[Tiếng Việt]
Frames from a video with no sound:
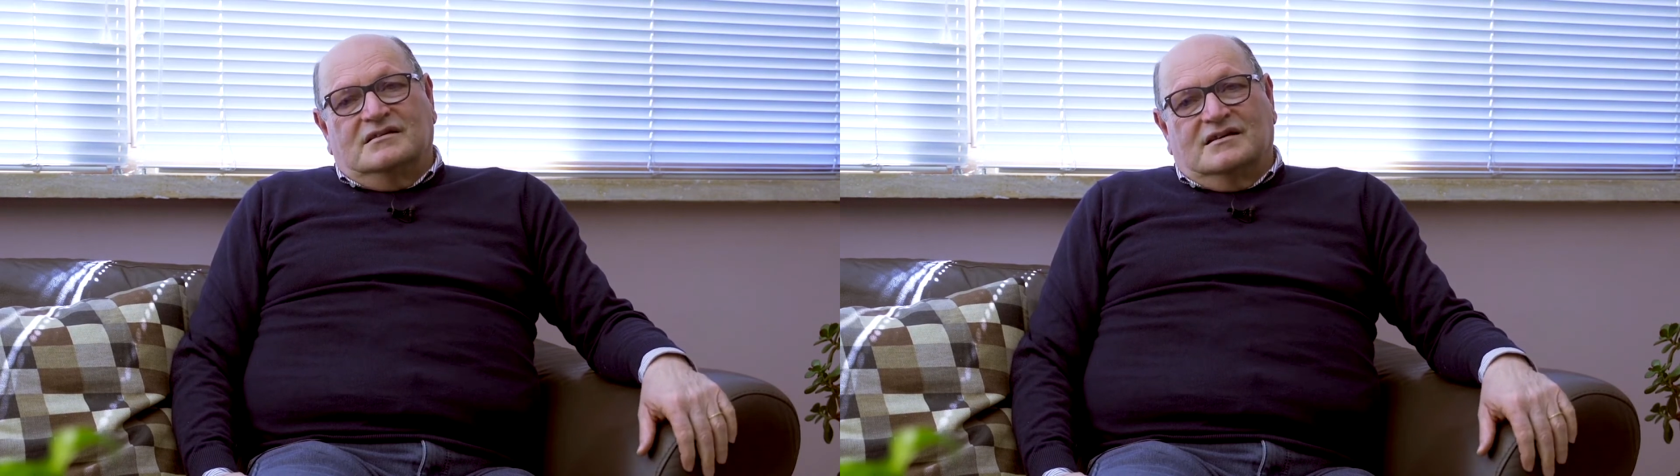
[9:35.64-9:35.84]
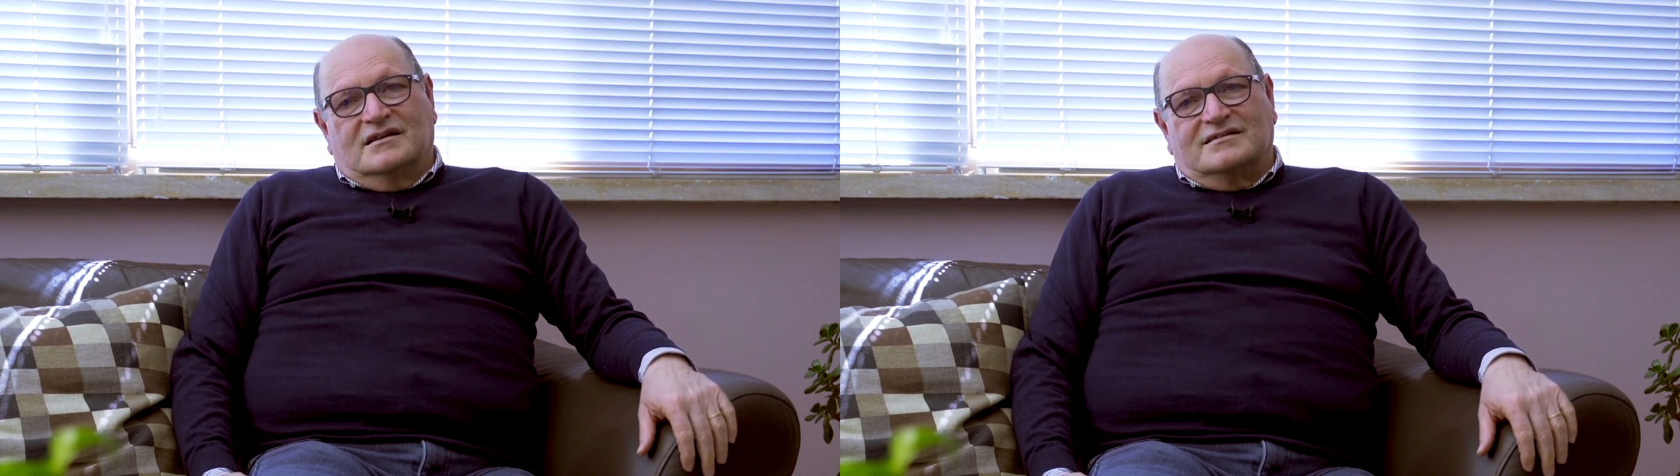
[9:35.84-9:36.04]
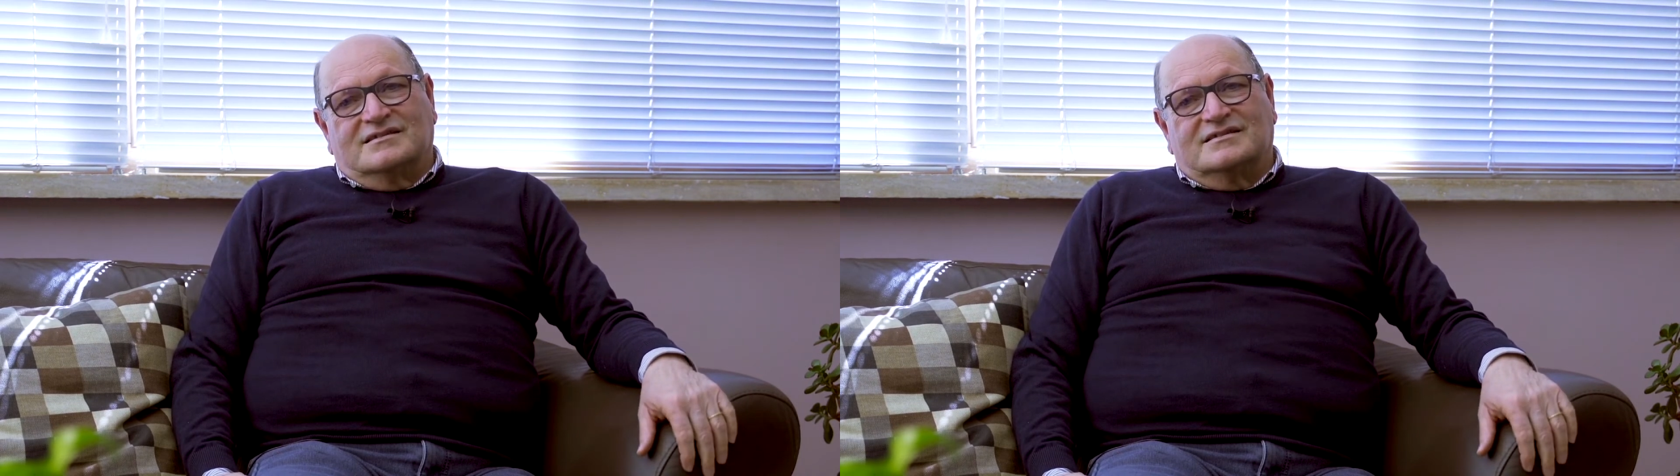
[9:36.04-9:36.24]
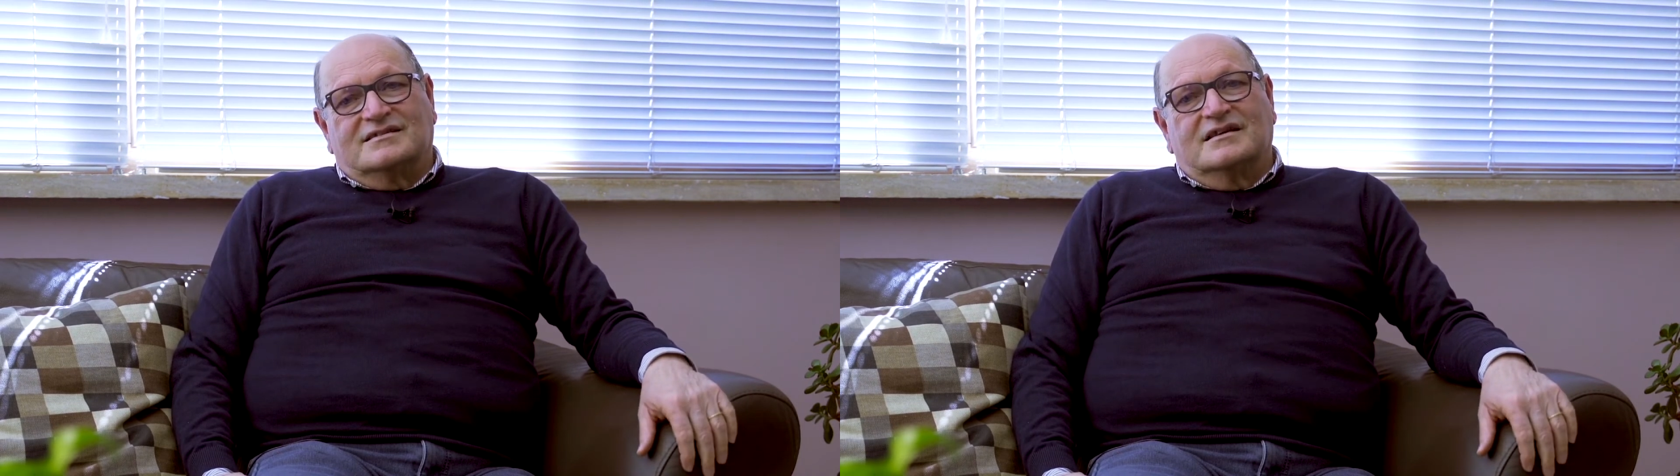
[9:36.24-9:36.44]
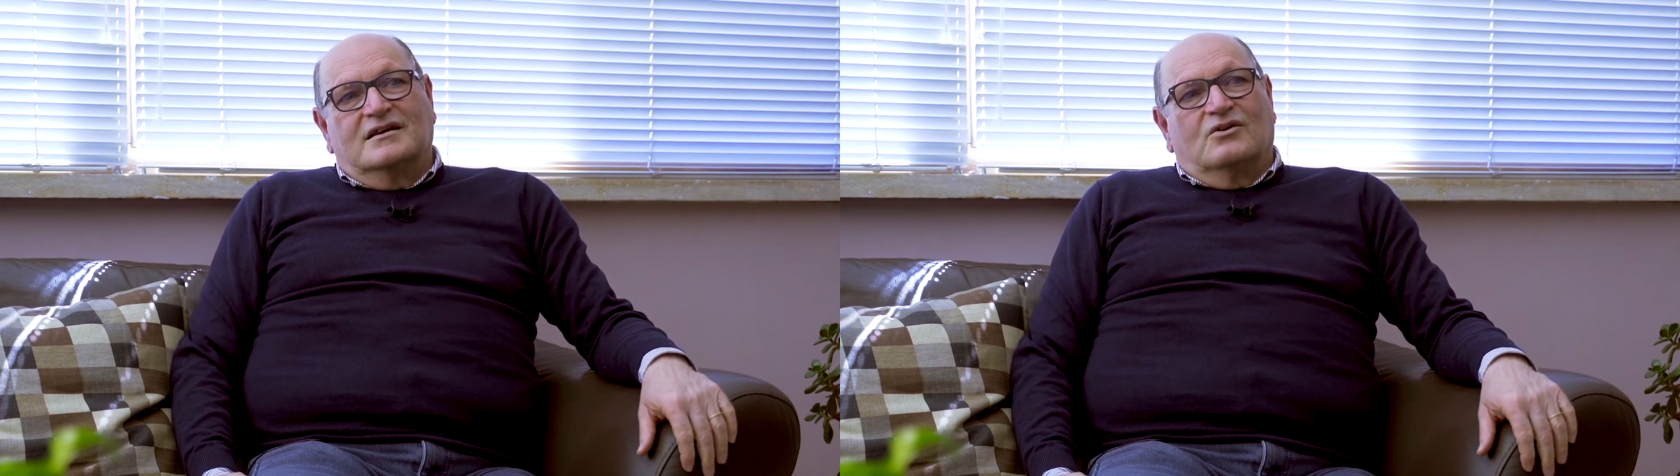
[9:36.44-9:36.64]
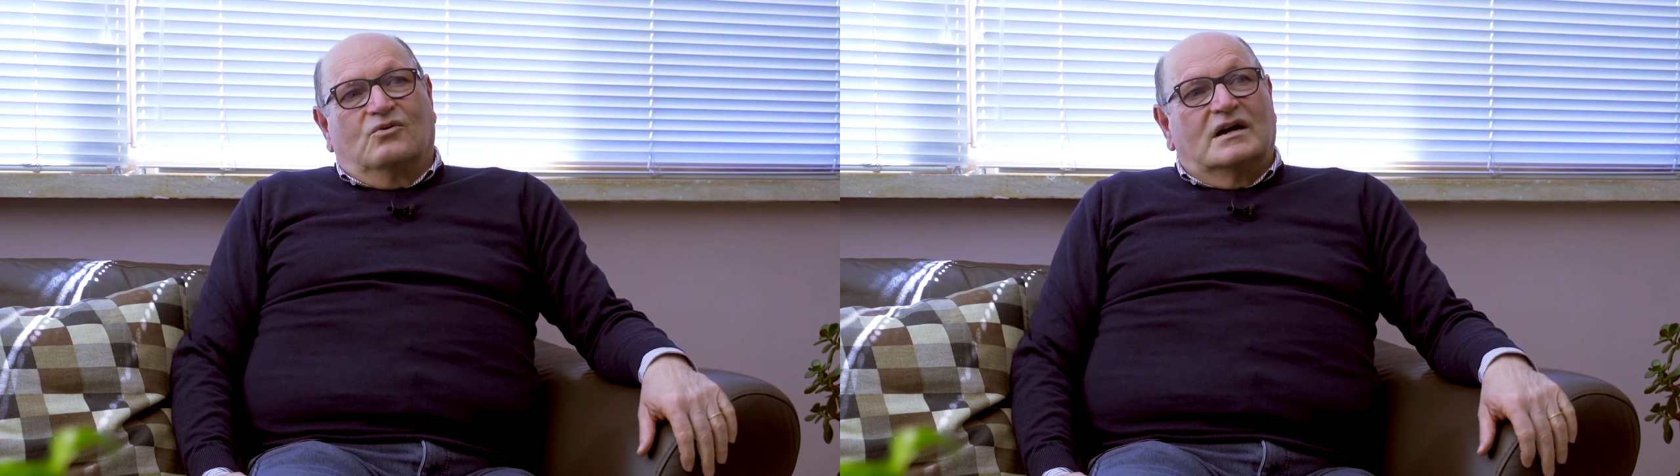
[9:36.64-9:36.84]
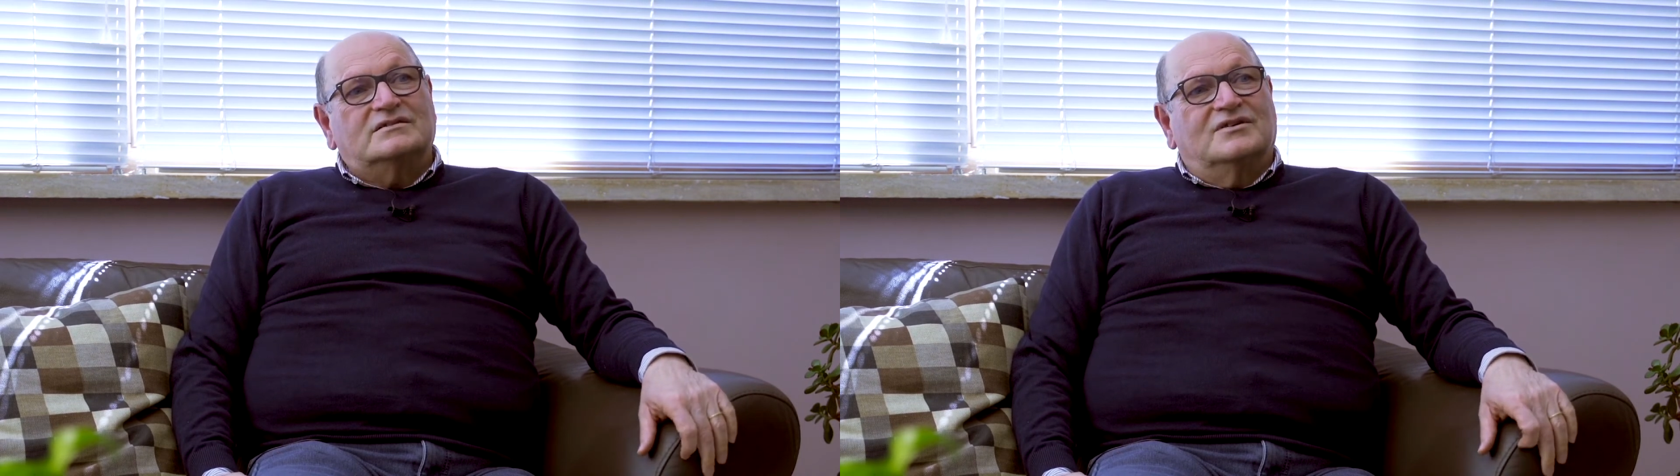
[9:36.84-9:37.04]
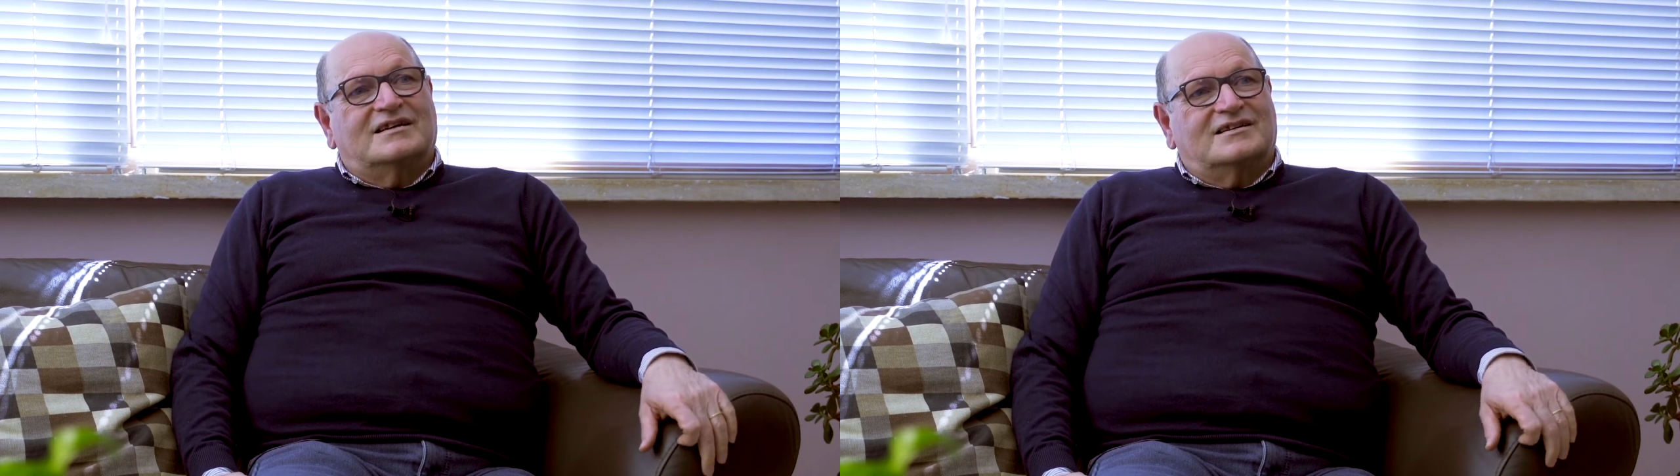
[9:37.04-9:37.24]
Em tên là
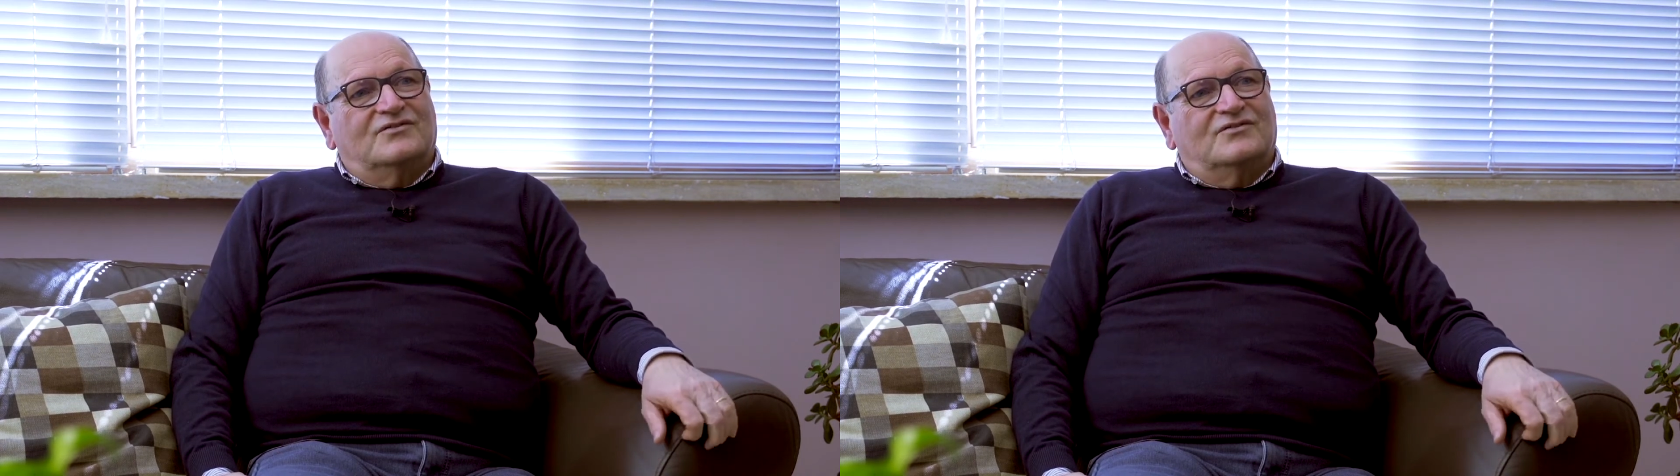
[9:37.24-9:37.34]
Emperias.